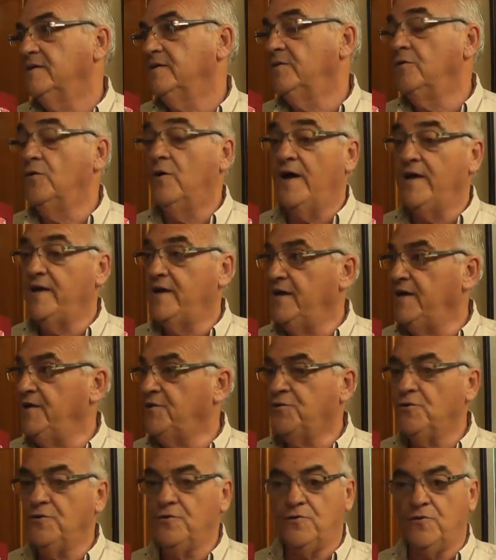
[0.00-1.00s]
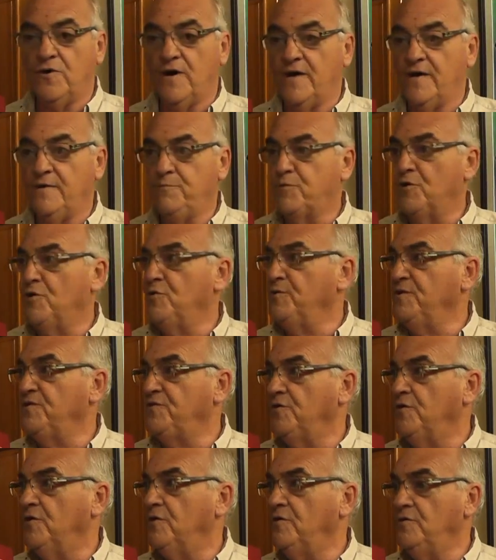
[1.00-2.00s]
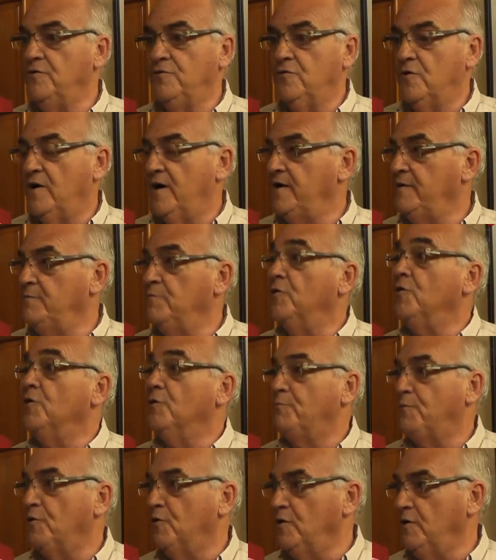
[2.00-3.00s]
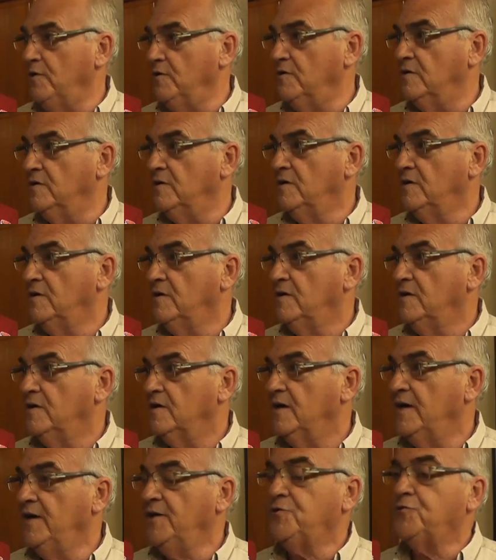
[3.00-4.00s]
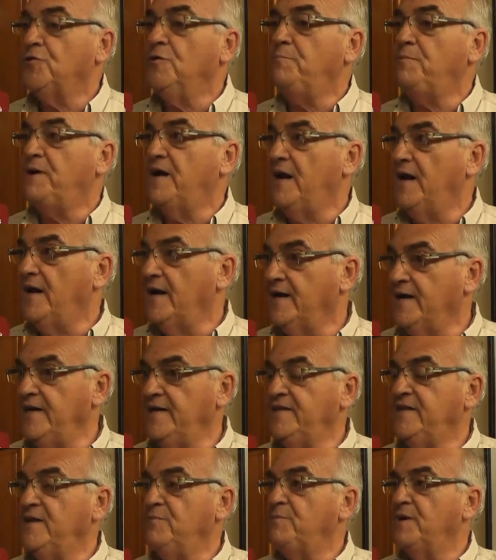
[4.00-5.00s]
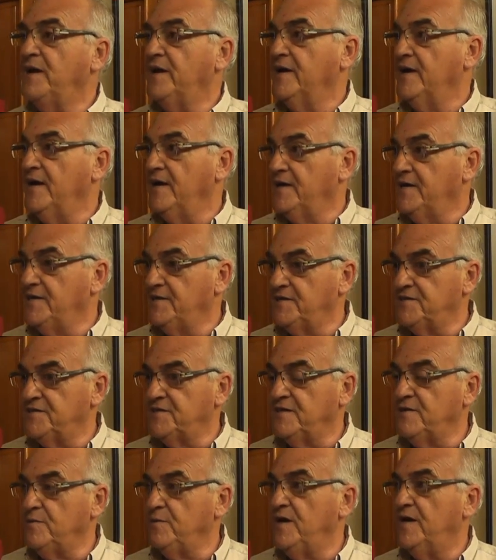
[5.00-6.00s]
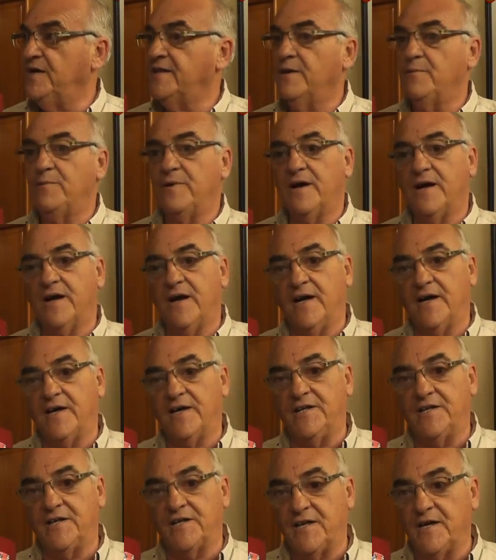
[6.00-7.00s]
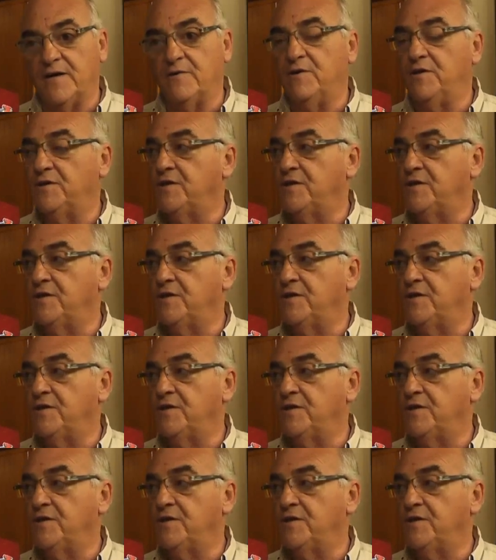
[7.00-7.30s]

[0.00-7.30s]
No hay gueto, no hay prohibición, no hay monopolio. Esto es para la gente, es para que la gente se divierta, para que la gente tenga un